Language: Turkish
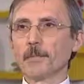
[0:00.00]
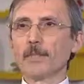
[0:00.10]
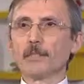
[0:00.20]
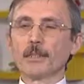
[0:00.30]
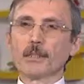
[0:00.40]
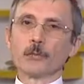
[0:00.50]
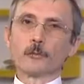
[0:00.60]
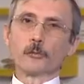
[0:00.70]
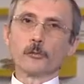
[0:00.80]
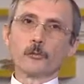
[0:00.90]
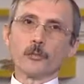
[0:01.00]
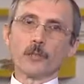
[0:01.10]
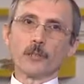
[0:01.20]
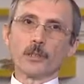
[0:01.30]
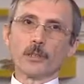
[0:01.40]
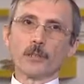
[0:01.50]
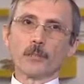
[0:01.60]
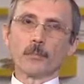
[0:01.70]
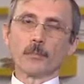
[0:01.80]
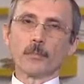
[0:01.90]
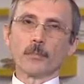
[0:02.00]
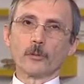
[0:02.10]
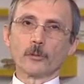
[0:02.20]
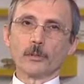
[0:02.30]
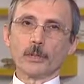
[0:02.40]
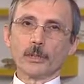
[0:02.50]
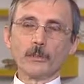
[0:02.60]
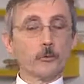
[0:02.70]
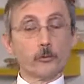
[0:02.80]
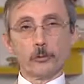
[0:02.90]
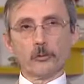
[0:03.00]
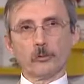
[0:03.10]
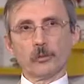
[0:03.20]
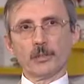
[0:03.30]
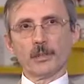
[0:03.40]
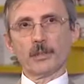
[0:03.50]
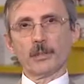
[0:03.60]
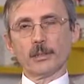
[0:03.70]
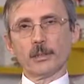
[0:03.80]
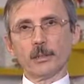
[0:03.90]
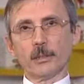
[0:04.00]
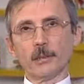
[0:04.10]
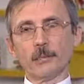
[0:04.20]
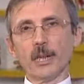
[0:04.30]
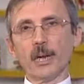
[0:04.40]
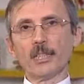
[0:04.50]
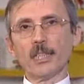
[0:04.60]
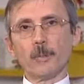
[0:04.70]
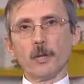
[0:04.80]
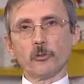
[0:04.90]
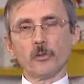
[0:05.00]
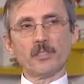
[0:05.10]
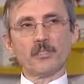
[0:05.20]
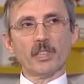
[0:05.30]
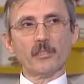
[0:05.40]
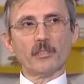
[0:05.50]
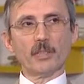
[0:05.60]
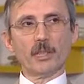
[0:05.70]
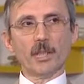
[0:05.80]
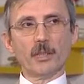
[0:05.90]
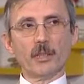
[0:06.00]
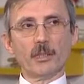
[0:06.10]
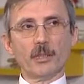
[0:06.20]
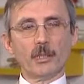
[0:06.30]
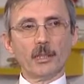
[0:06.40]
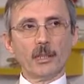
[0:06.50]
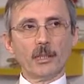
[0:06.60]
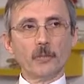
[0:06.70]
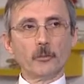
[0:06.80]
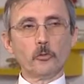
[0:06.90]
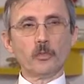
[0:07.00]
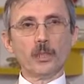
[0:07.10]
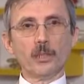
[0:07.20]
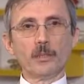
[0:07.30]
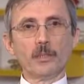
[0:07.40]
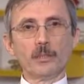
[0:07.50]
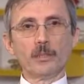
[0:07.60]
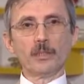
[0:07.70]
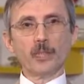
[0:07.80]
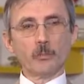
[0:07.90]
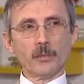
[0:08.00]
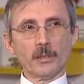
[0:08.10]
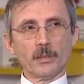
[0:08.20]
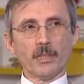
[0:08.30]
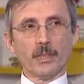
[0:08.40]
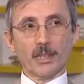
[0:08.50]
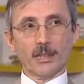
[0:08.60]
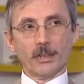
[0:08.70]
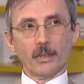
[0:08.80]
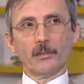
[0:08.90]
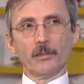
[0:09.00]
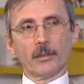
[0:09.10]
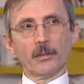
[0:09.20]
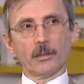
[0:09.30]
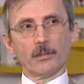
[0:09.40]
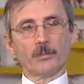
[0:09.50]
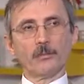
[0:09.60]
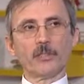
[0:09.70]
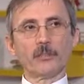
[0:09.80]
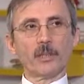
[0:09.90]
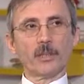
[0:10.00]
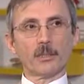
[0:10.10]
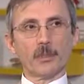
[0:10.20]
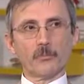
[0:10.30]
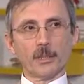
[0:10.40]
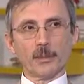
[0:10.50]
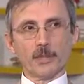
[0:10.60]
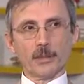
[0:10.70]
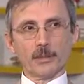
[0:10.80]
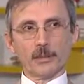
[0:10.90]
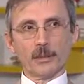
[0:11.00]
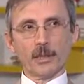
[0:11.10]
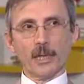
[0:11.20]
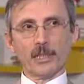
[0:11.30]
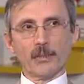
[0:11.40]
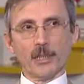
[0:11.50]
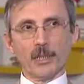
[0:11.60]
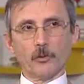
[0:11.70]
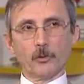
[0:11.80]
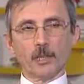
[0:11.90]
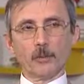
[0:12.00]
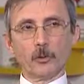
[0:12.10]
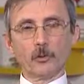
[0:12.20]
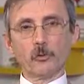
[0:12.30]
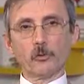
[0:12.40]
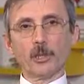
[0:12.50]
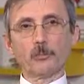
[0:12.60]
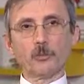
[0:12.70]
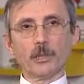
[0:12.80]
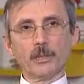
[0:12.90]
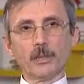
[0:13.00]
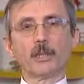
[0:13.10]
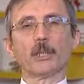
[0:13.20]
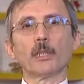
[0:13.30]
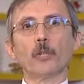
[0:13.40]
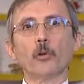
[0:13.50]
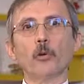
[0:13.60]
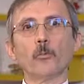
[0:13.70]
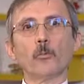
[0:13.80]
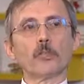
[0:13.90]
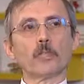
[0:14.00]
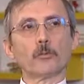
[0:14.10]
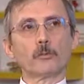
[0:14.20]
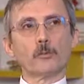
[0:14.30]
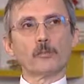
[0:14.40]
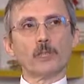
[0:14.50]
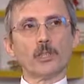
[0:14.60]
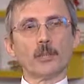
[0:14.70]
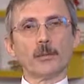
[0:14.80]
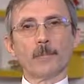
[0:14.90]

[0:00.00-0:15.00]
ilk e, kuruluş e, ilk kuruluşunda ARGE e, personel sayısı 50'nin üzerinde olanlar kendi e, firmalarında, hı hı. fabrikalarında ARGE merkezi kurabiliyordu. Sonra bu sayı 15'e düşünce